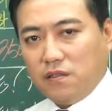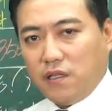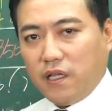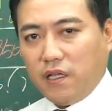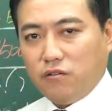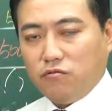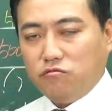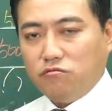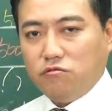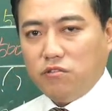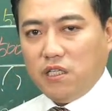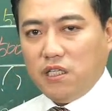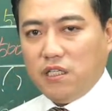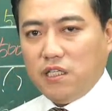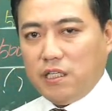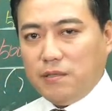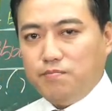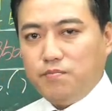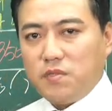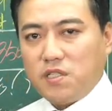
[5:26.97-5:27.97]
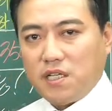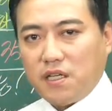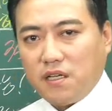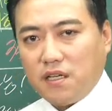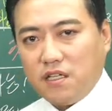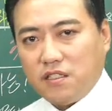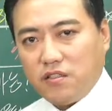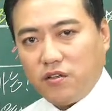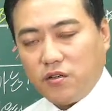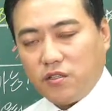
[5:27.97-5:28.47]
네, 우리
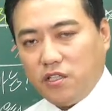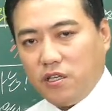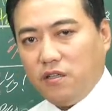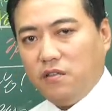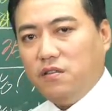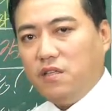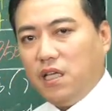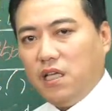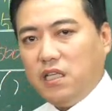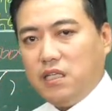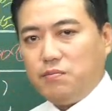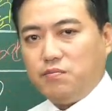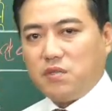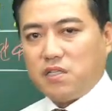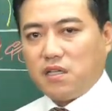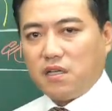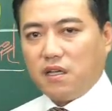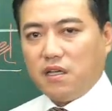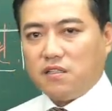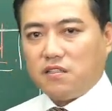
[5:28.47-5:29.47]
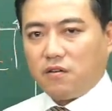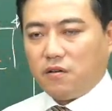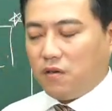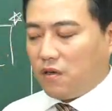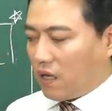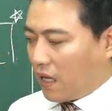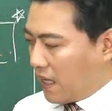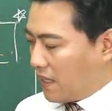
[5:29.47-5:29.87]
입장에서 현대인 입장에서